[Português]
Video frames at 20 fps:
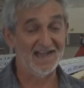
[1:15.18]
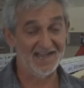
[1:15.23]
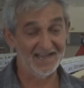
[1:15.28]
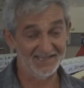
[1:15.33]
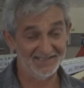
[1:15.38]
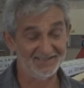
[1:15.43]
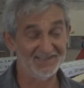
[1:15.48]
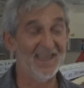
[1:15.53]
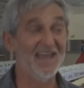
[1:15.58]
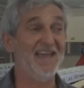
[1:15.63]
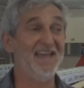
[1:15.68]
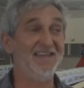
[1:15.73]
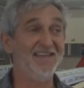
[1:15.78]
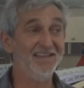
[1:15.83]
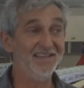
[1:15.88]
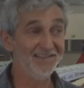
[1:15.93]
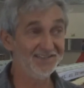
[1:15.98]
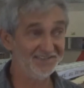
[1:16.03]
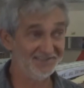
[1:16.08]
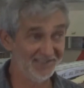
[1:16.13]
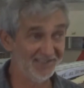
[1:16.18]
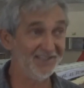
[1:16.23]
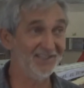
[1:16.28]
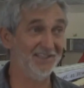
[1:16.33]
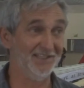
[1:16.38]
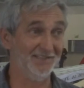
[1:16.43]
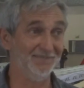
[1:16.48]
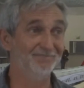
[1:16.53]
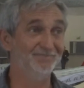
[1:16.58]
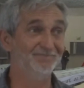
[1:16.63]
A ideia
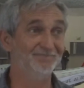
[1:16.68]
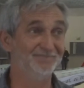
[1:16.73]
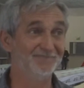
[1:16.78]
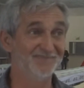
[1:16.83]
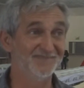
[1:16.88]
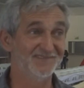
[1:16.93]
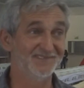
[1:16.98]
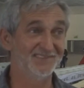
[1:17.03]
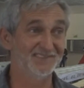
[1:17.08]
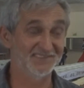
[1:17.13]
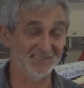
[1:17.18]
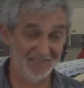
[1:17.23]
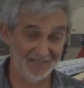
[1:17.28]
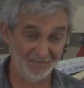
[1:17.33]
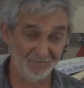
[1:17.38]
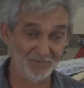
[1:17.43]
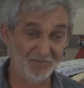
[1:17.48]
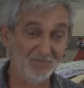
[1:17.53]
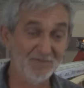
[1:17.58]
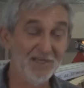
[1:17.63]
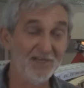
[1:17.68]
seria sempre